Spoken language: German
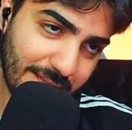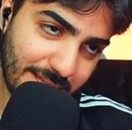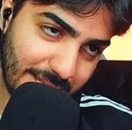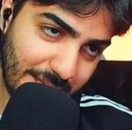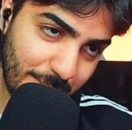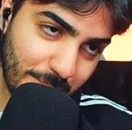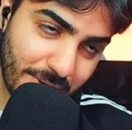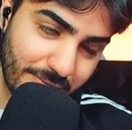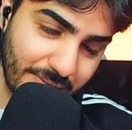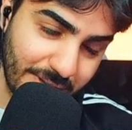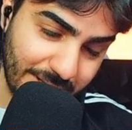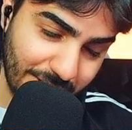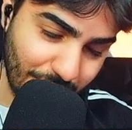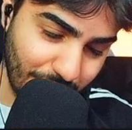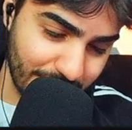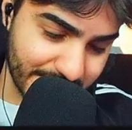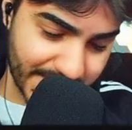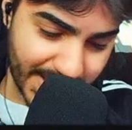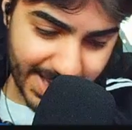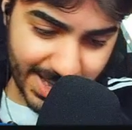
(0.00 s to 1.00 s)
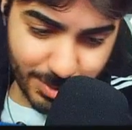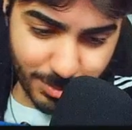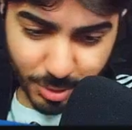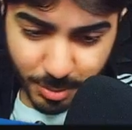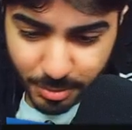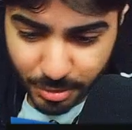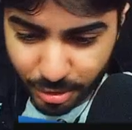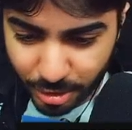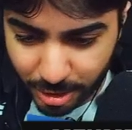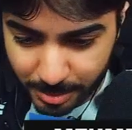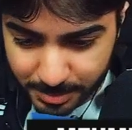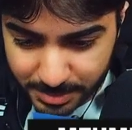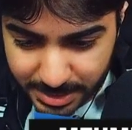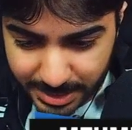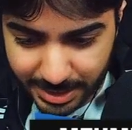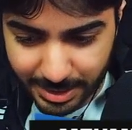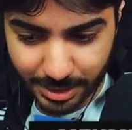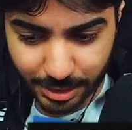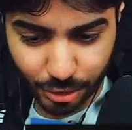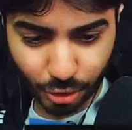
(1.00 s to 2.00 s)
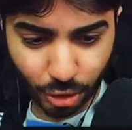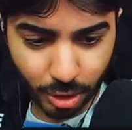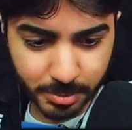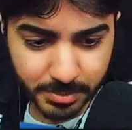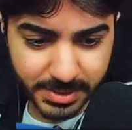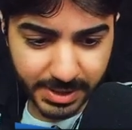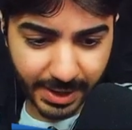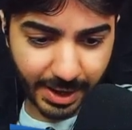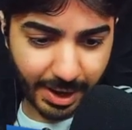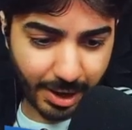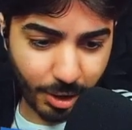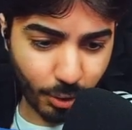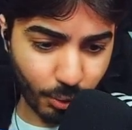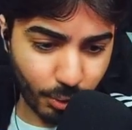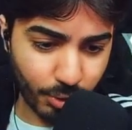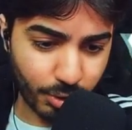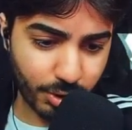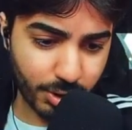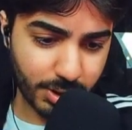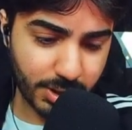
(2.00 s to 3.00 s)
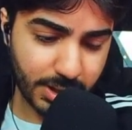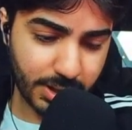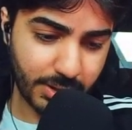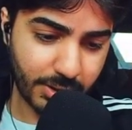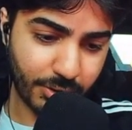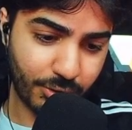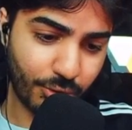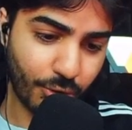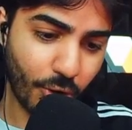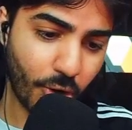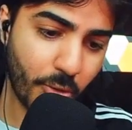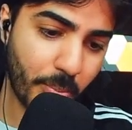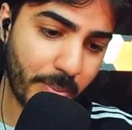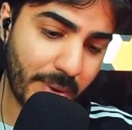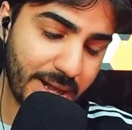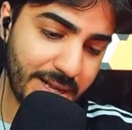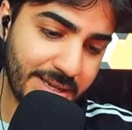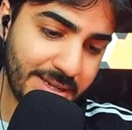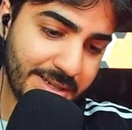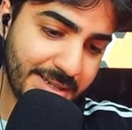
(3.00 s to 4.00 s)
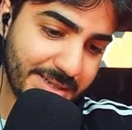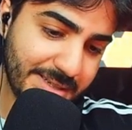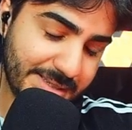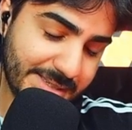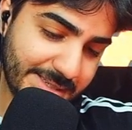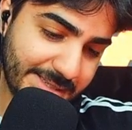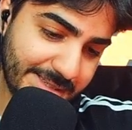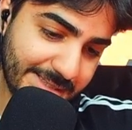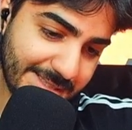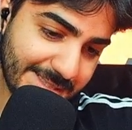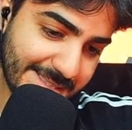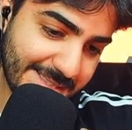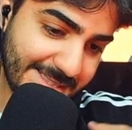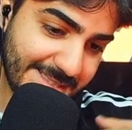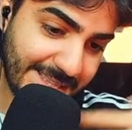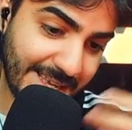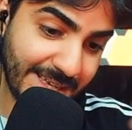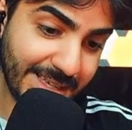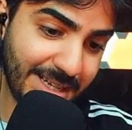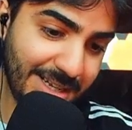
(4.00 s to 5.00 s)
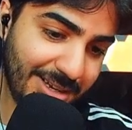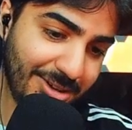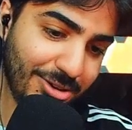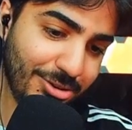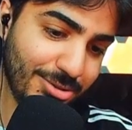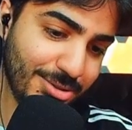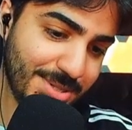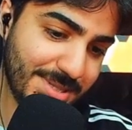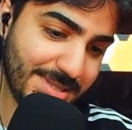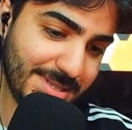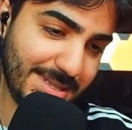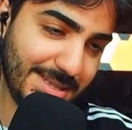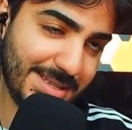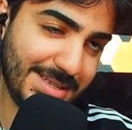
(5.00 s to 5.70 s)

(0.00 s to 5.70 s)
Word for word: Immer wenn ein neues Album kommt, kommt auch nochmal eine Single raus.